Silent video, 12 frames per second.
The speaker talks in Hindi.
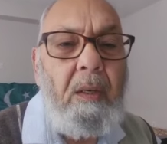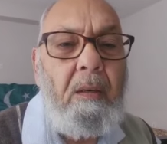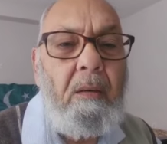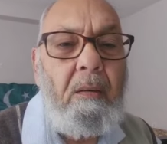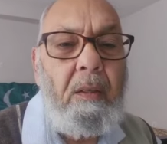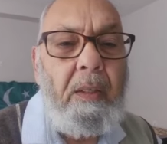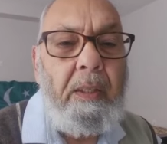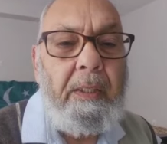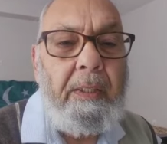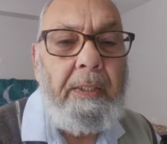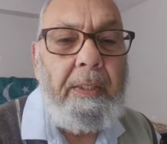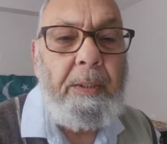और
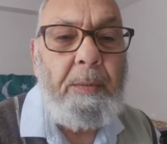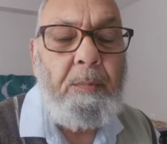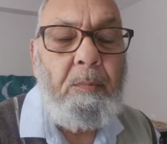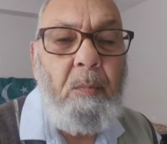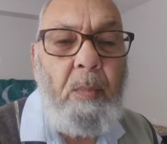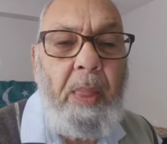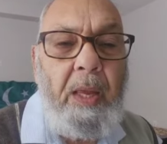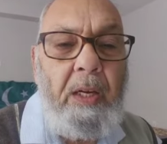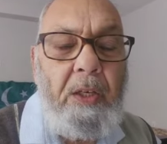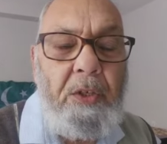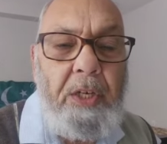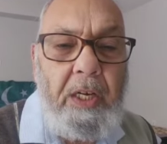
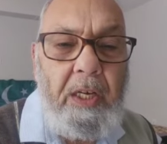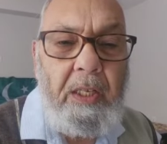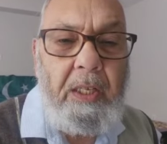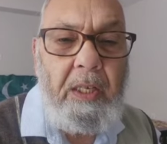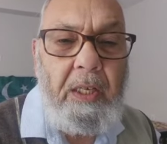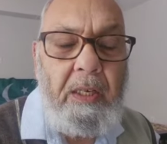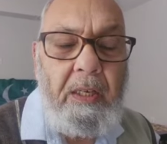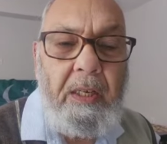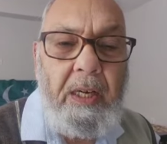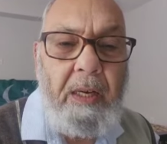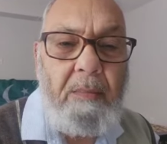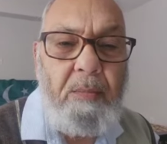इन ताला
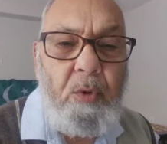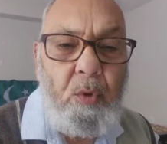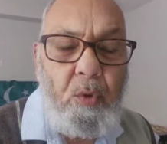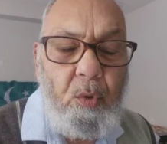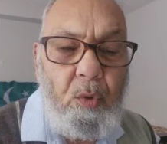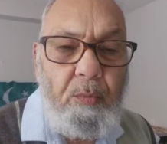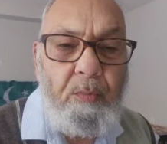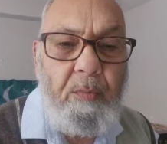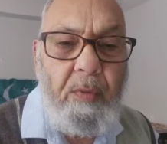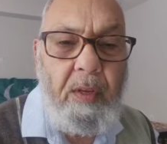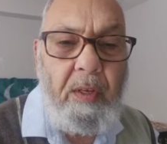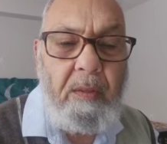आप जो
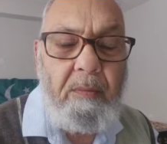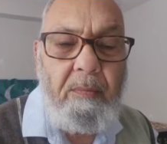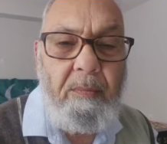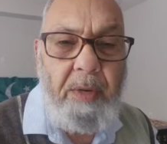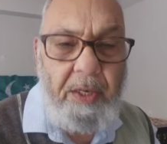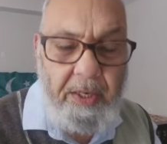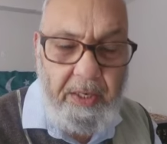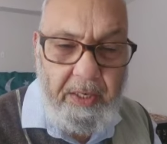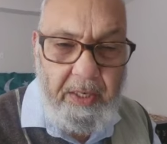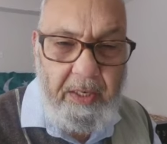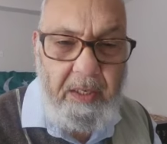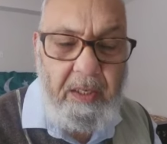
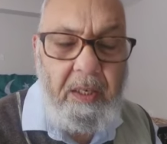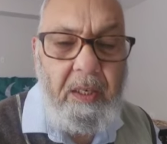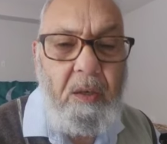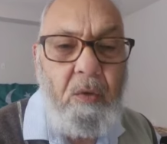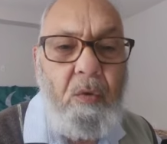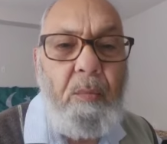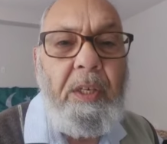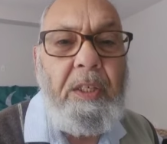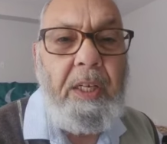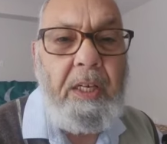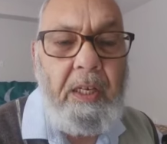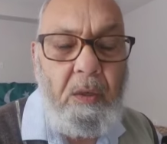भेजेंगे वो मैं
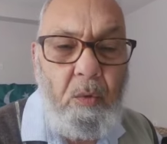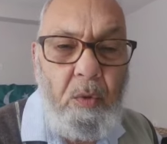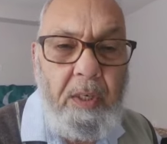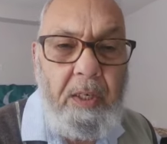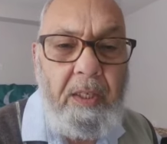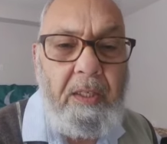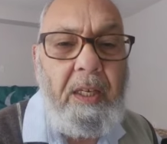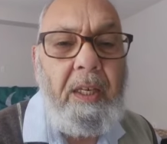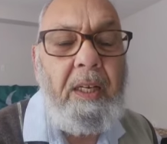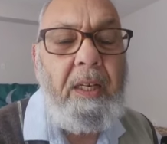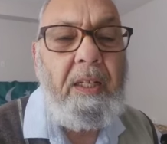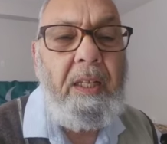चेक करूँगा
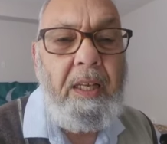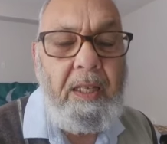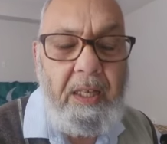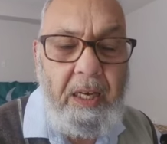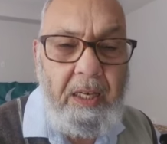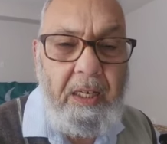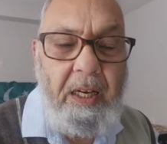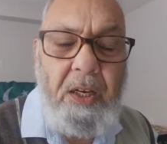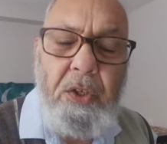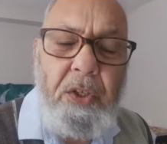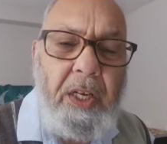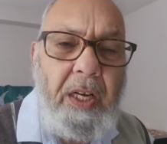सारा देख दाख के
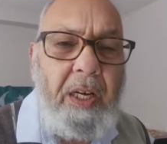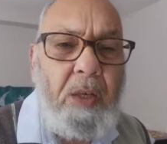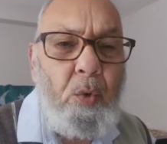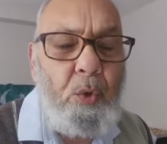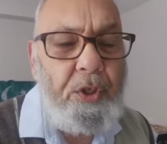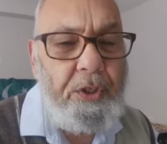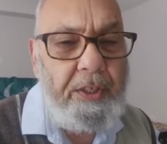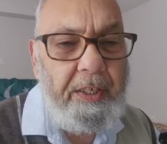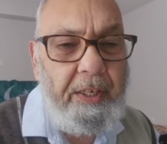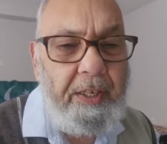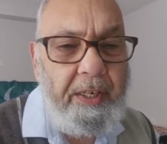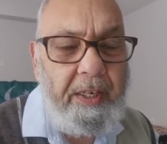इन कोशिश
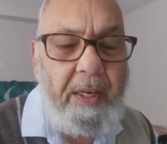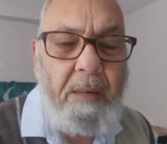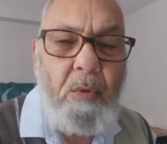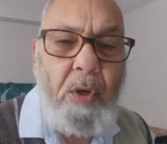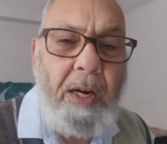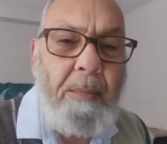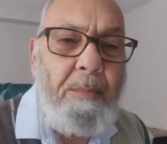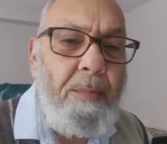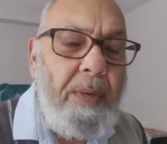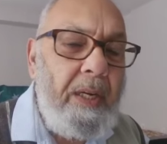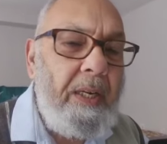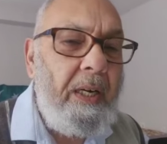करेंगे हम और आप
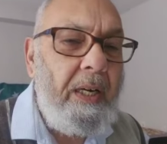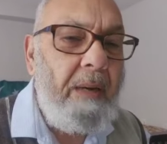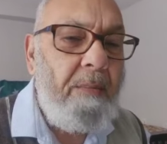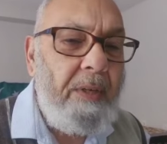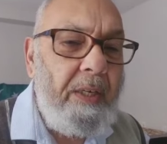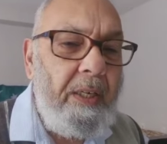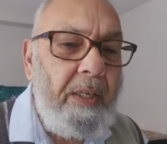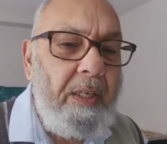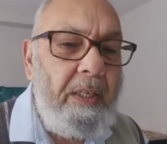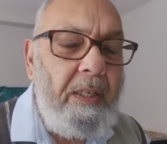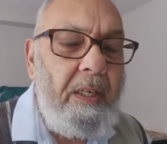मिलकर काम करेंगे